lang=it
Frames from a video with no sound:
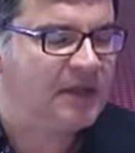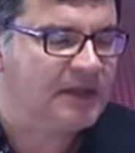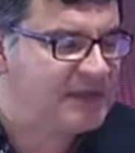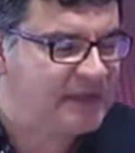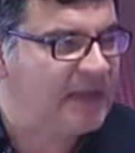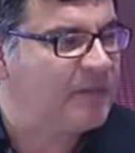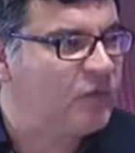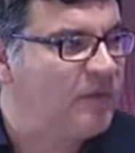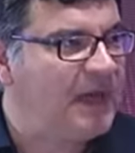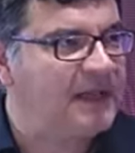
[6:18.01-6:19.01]
eh, settembre
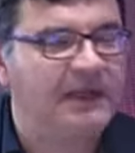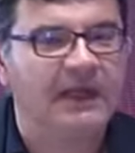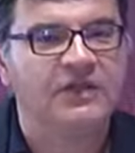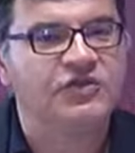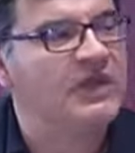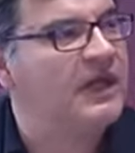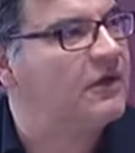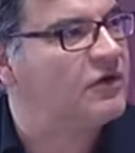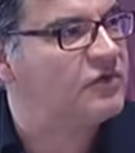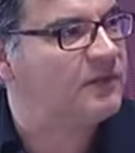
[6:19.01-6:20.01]
2013 e
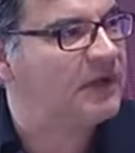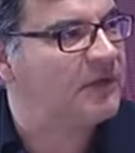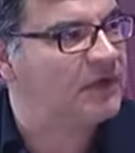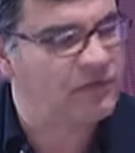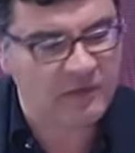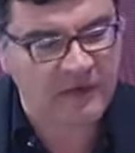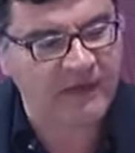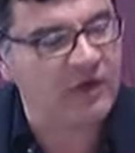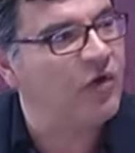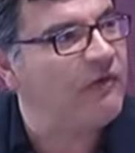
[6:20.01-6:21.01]
agosto 2004. Dobbiamo
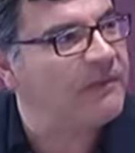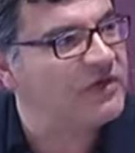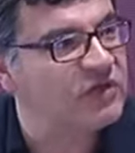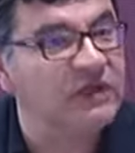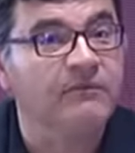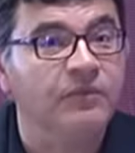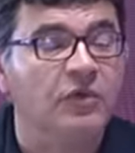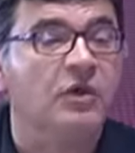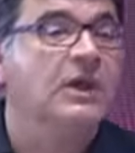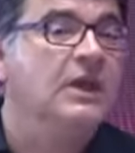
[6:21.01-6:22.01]
fare 9% in più